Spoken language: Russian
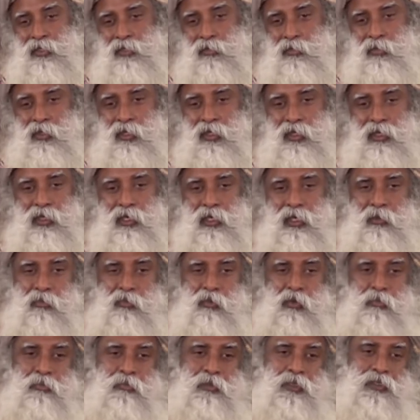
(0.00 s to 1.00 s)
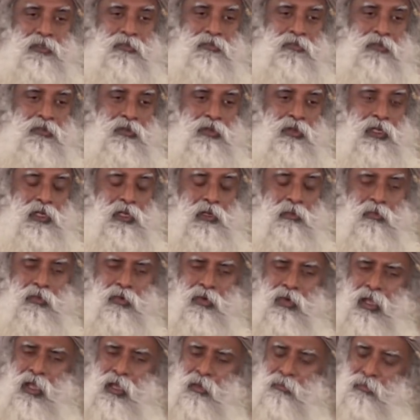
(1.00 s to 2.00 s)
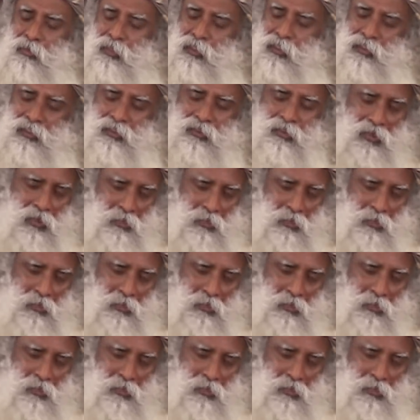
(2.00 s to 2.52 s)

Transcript: Дело не только в том, чтобы Просто стать немного